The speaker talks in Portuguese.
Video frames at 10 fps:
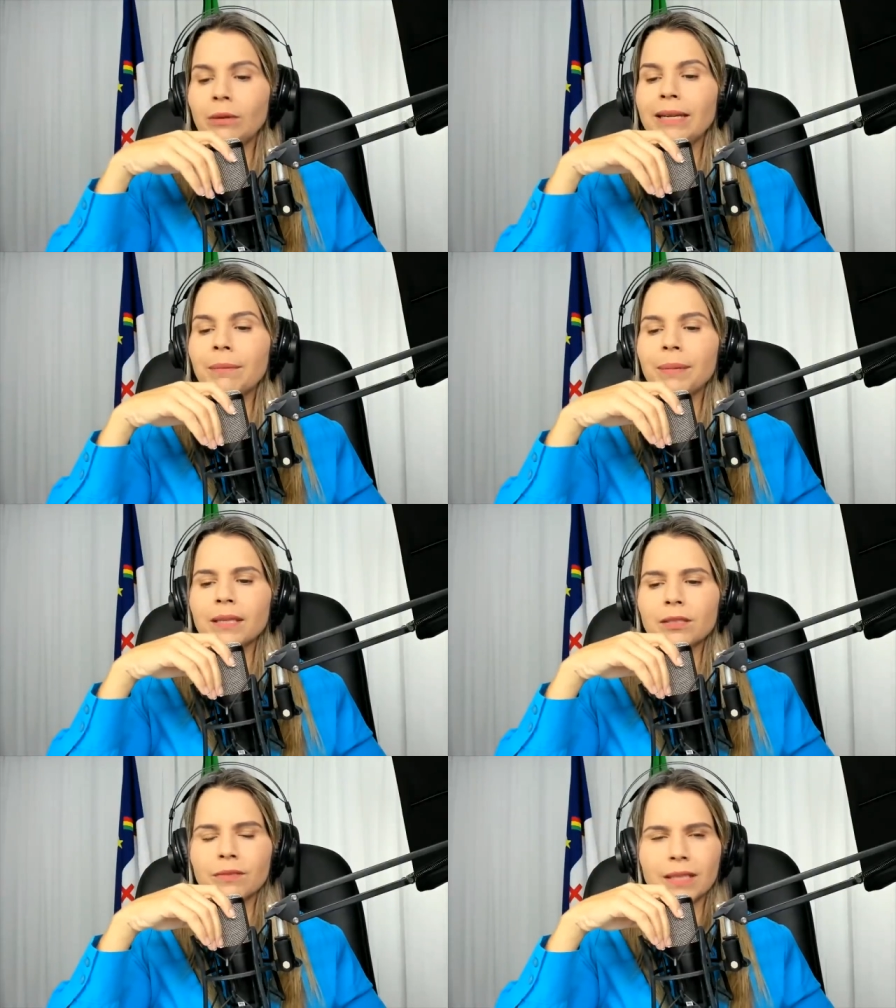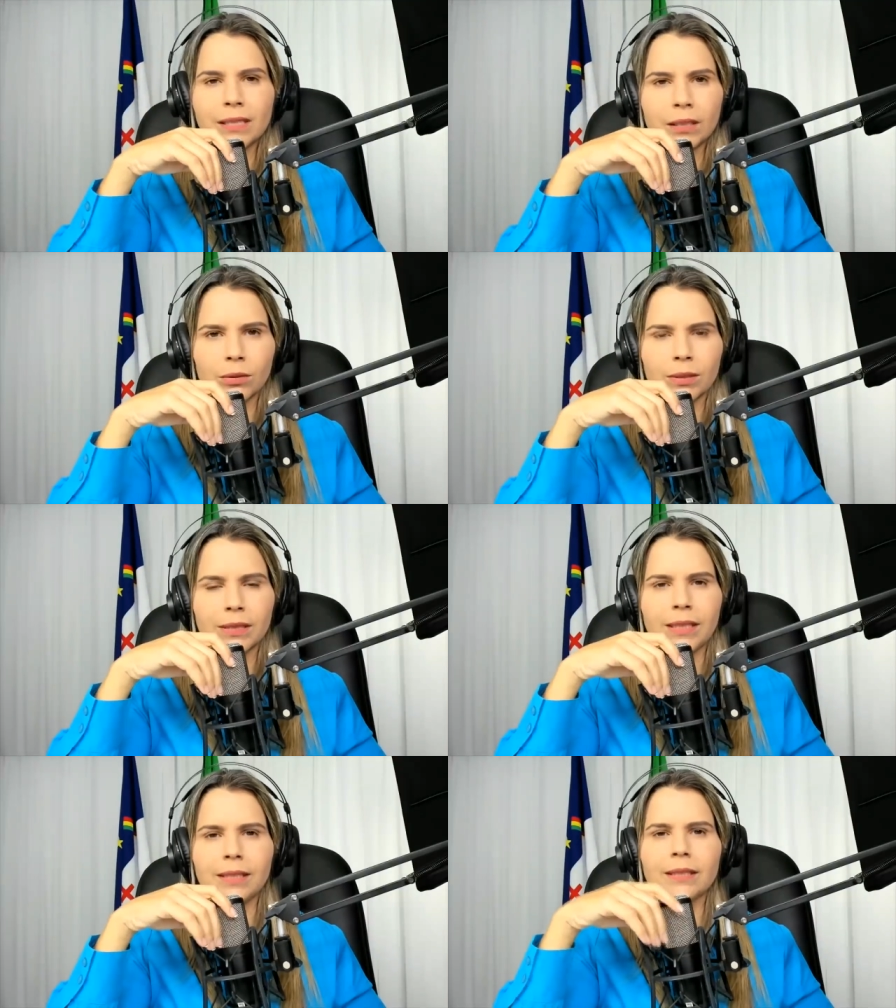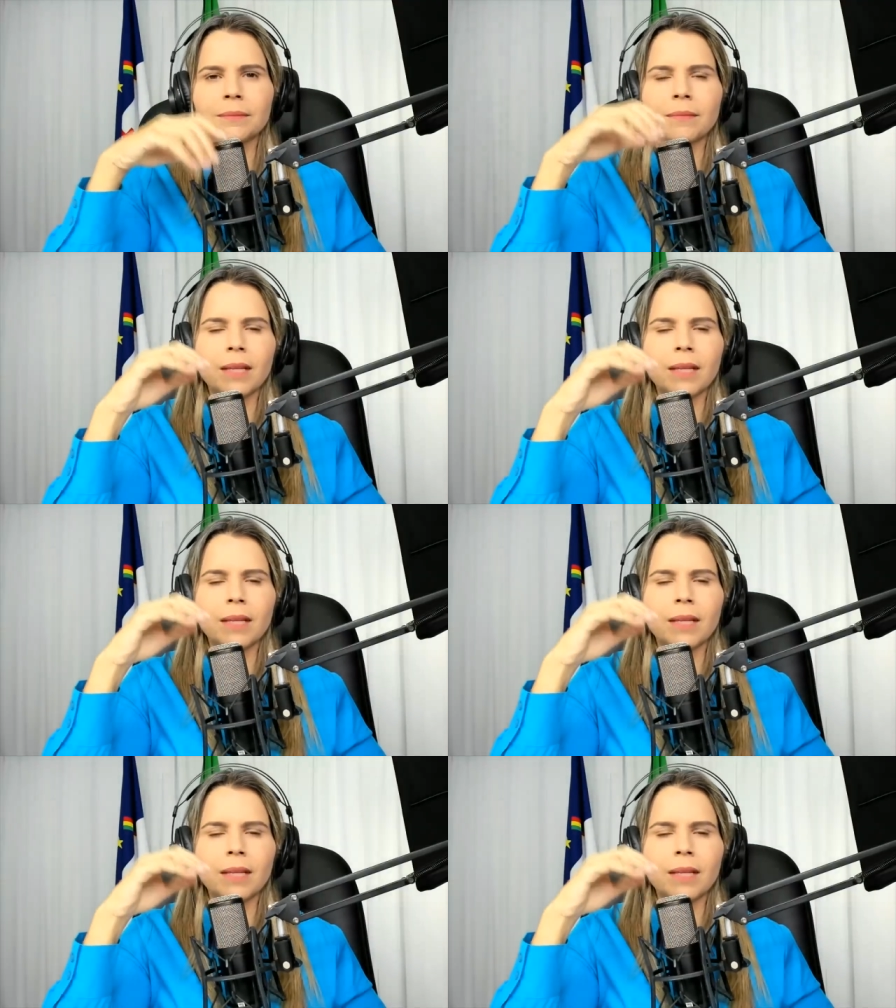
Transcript: Eu li apenas o versículo 6.